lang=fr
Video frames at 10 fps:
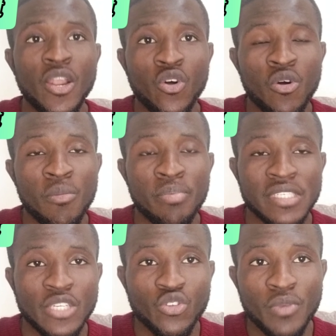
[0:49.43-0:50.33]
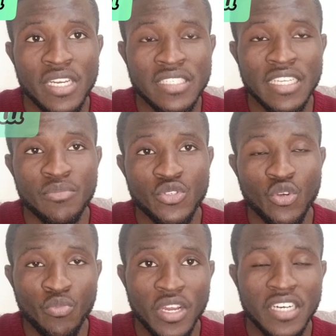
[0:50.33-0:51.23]
Alors, présentement, les
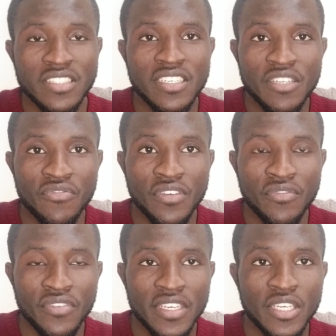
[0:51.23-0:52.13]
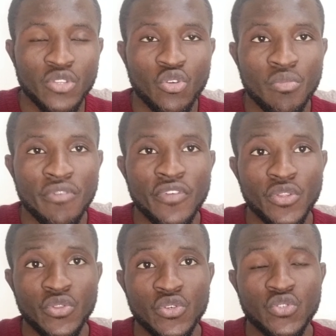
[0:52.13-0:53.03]
admissions pour la rentrée de février
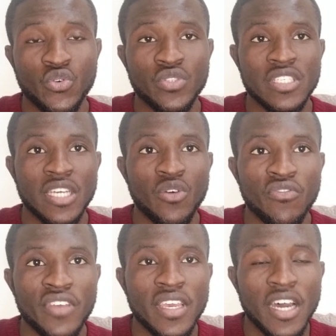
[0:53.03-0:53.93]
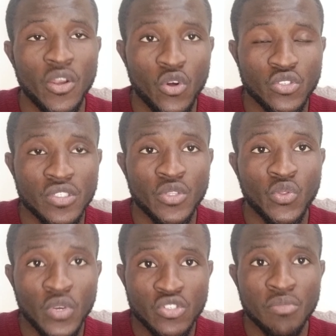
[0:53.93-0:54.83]
2022 sont déjà ouvertes. Alors,
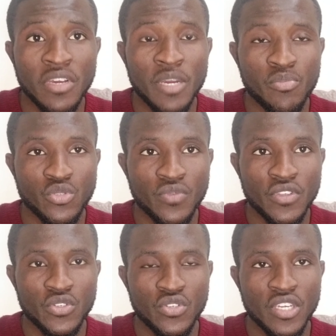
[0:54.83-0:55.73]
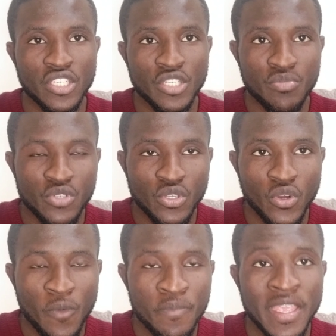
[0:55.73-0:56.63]
si toi, tu aimerais poursuivre tes études en
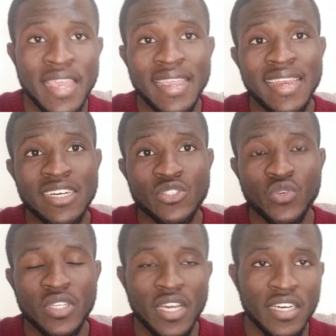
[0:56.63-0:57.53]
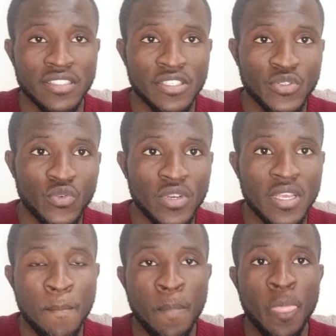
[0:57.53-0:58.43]
Chypre, tu Nord, qu'en soit dans la rentrée
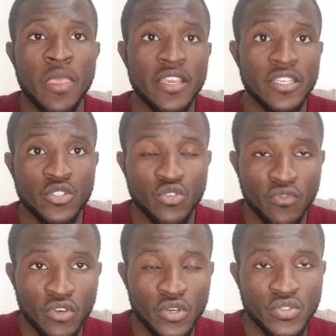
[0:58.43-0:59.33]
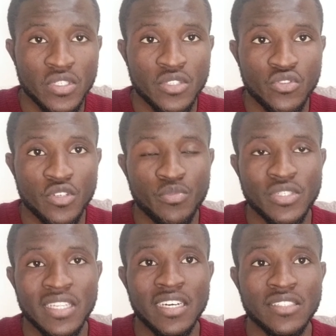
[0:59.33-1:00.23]
scolaire, et si tu voudrais aussi
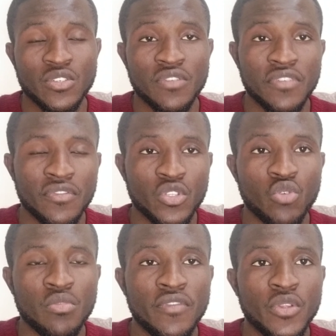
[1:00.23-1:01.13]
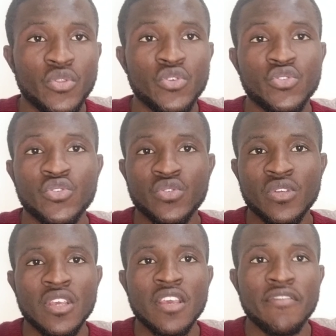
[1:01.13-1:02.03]
étudier pour cette rentrée de février
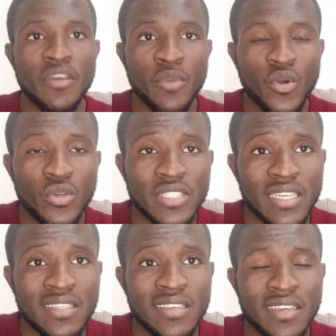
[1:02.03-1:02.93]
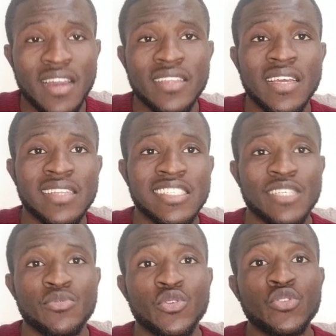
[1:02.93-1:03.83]
2022, juste viens me contacter.
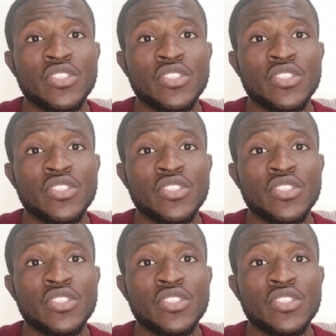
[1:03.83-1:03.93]
Allez dans la